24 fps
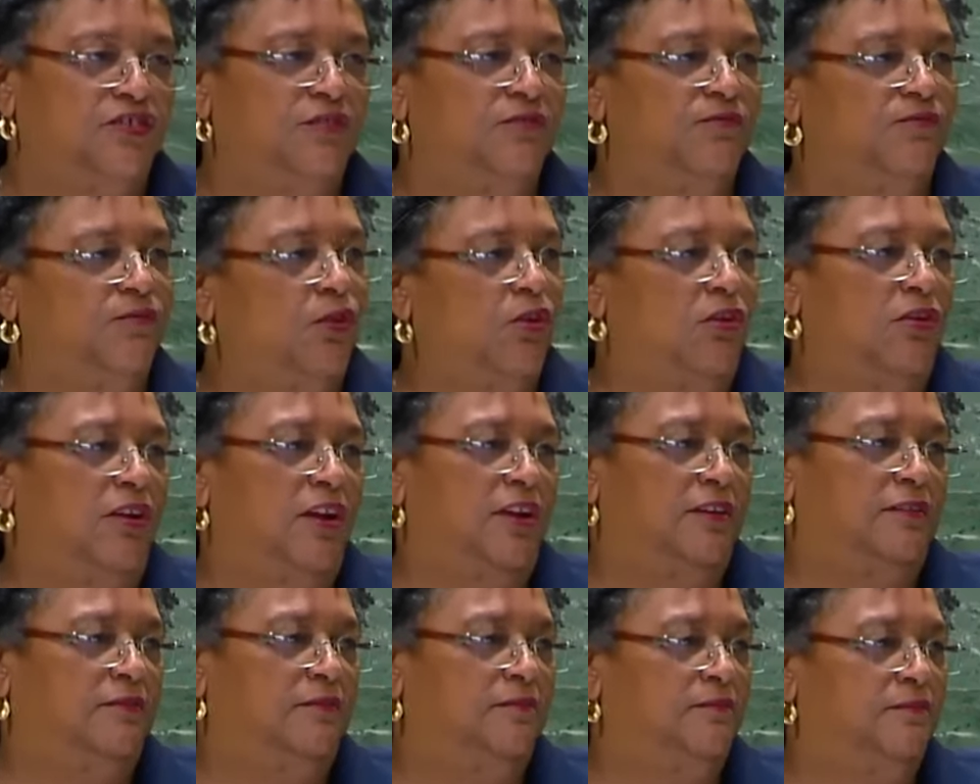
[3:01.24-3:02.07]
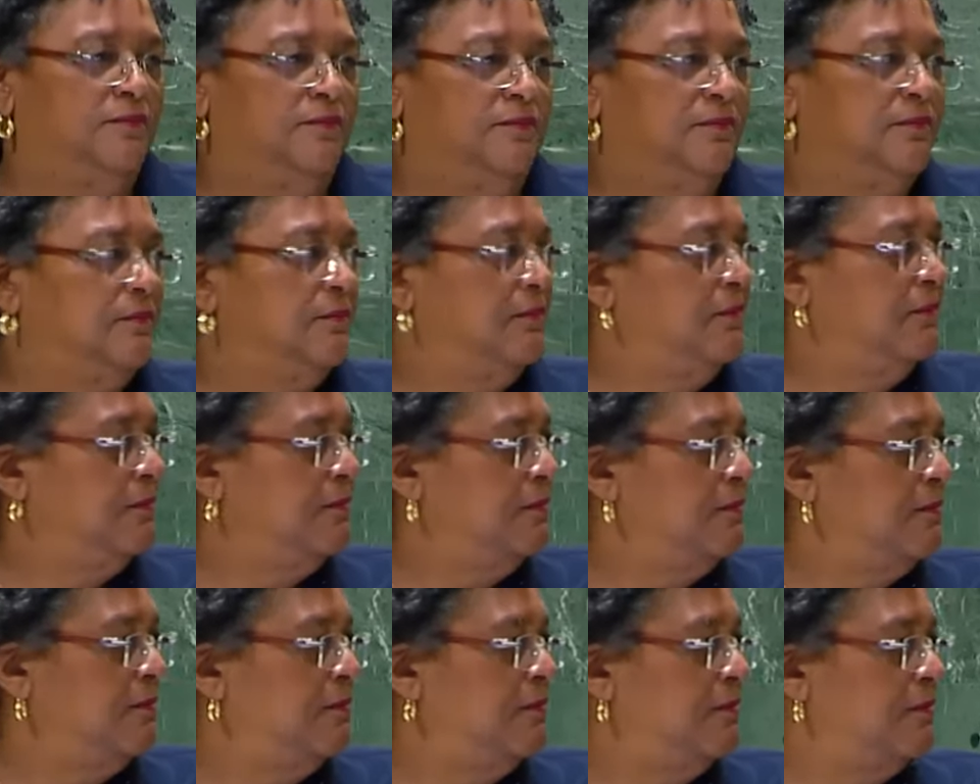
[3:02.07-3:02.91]
Rien ne saurait le
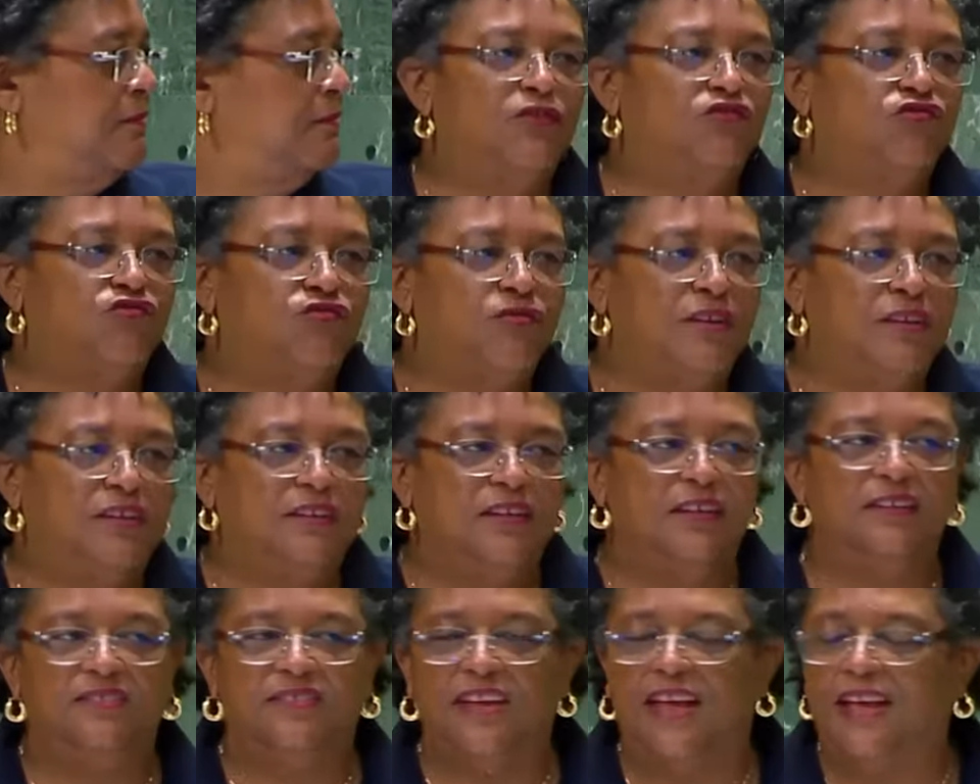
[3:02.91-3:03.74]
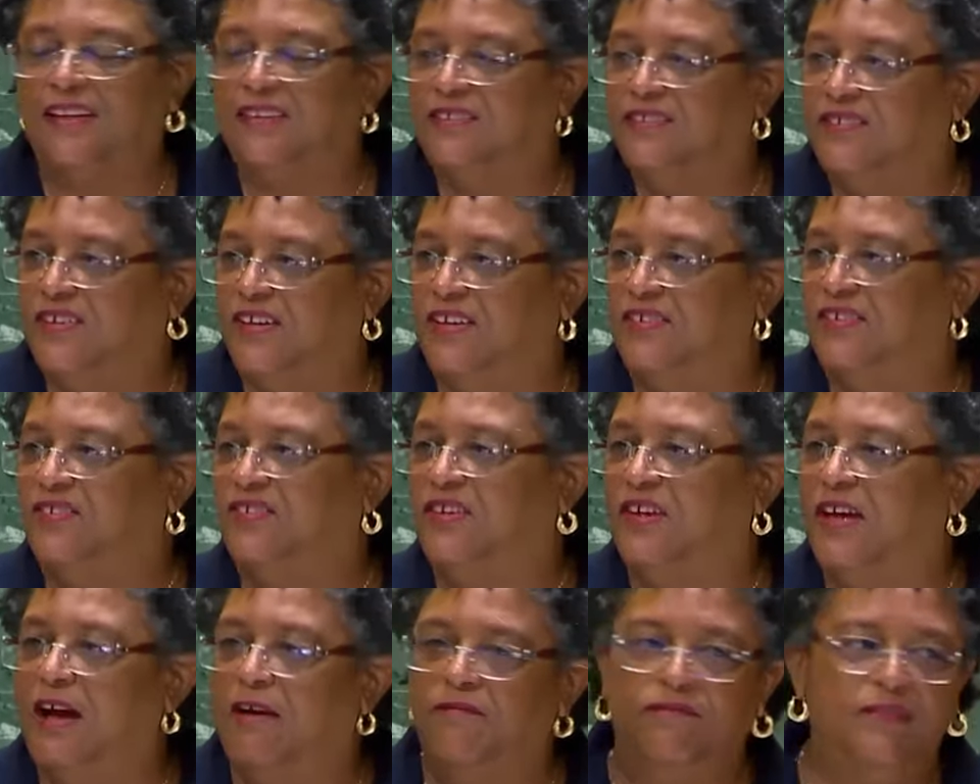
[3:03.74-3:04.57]
justifier. Et c'est la raison pour
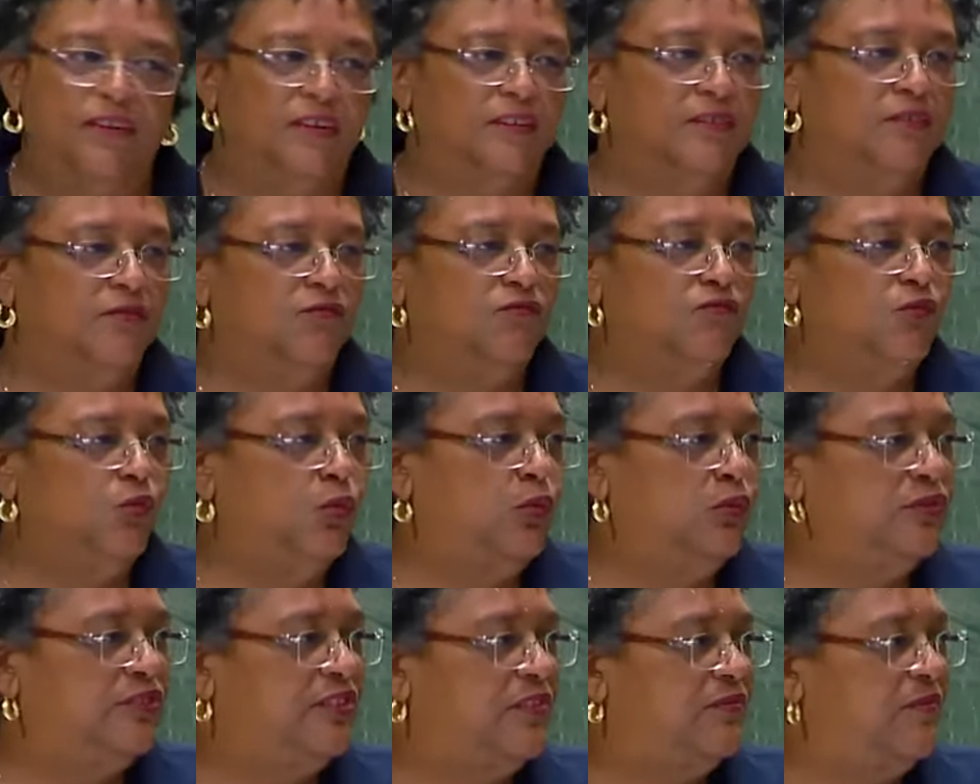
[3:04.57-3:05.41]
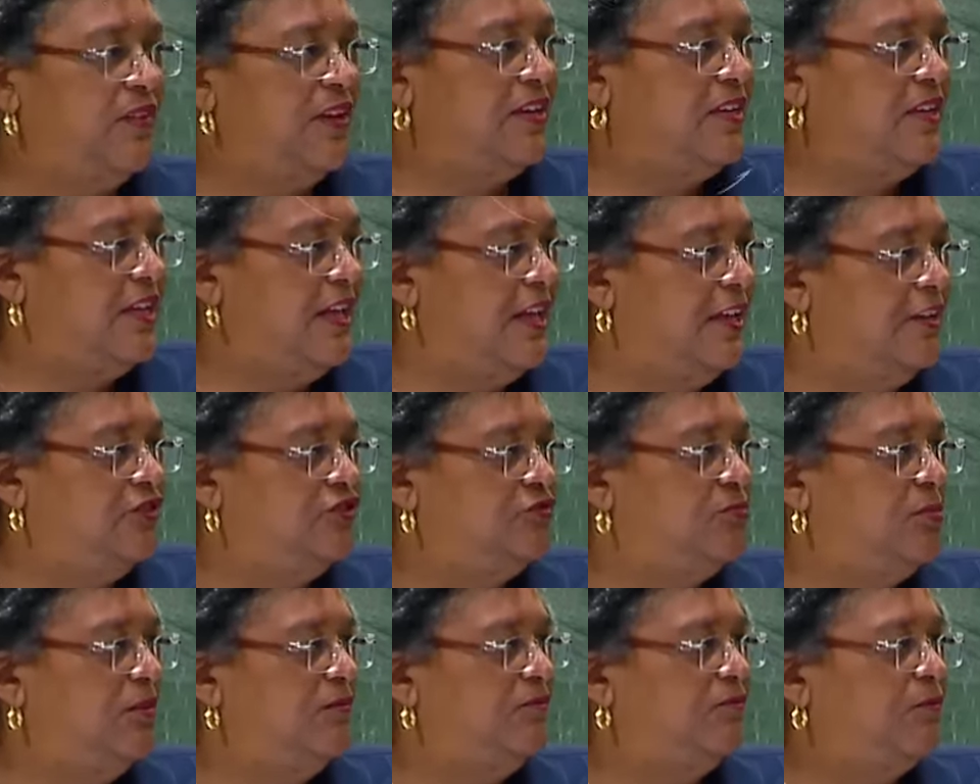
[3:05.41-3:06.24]
laquelle il existe aujourd'hui des traités qui
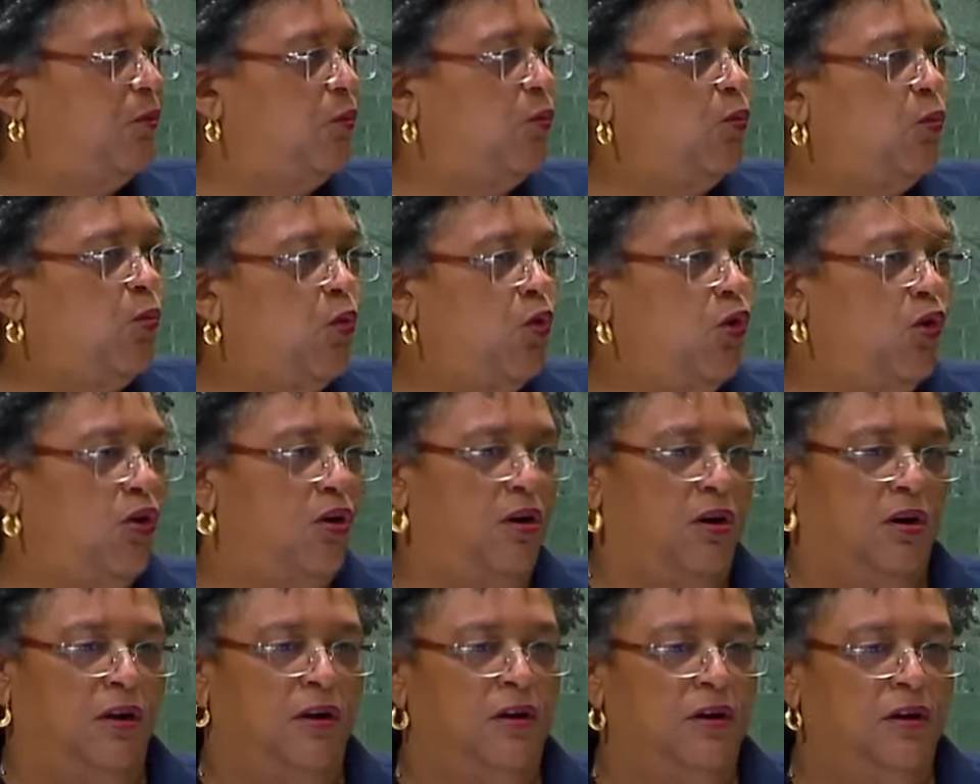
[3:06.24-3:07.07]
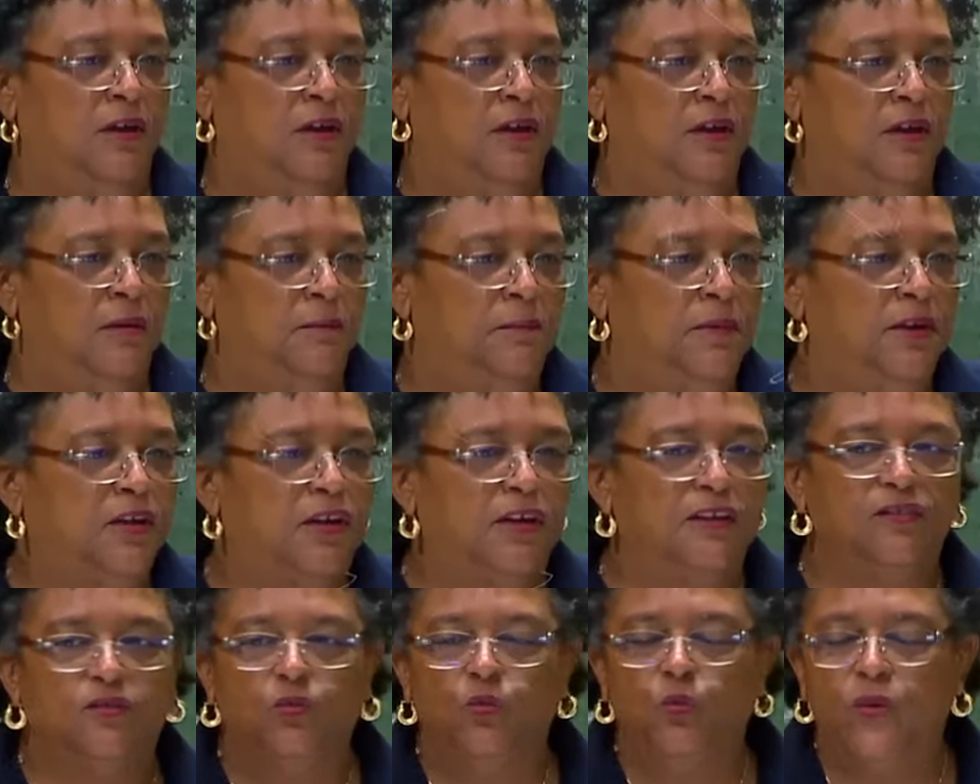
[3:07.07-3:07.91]
régissent les
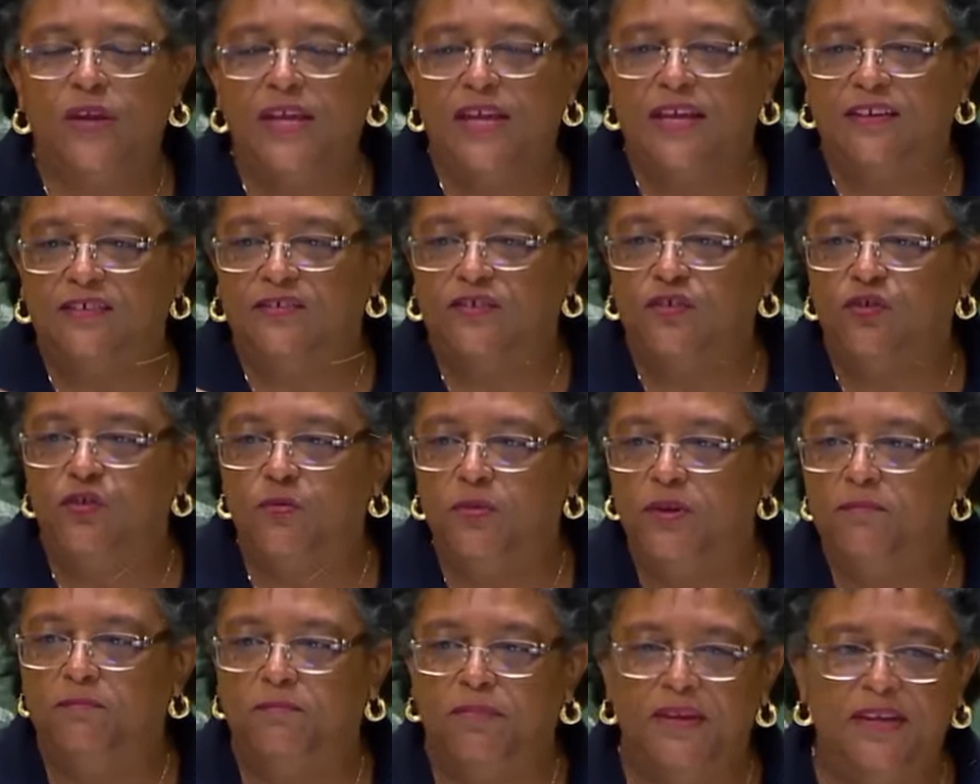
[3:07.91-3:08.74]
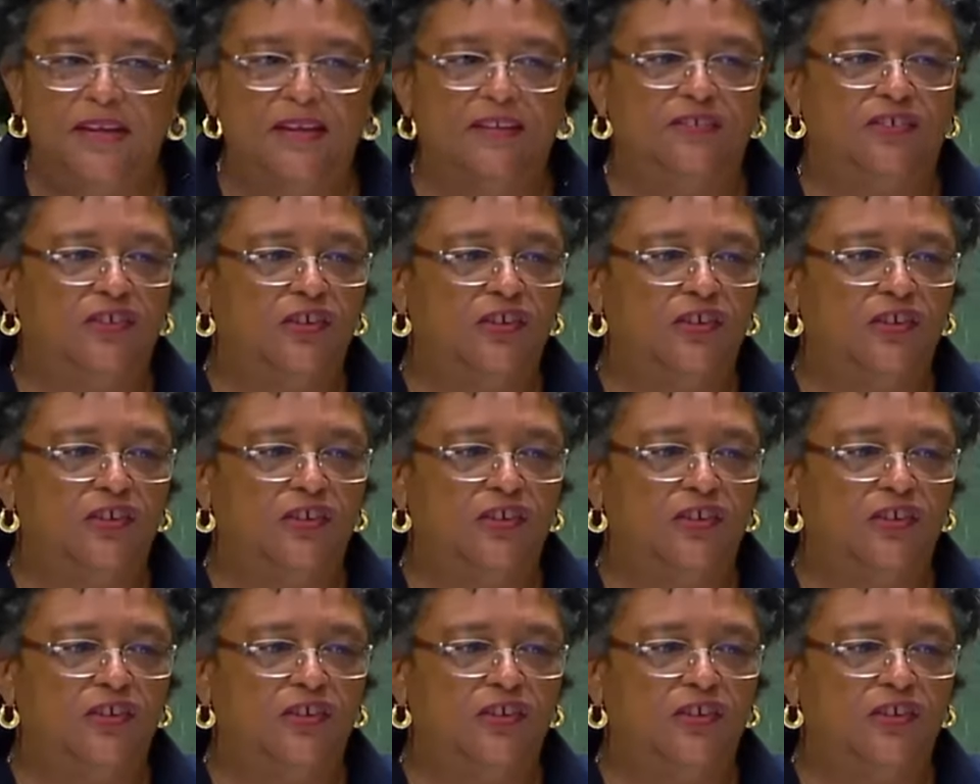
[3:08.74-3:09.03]
règles de la guerre.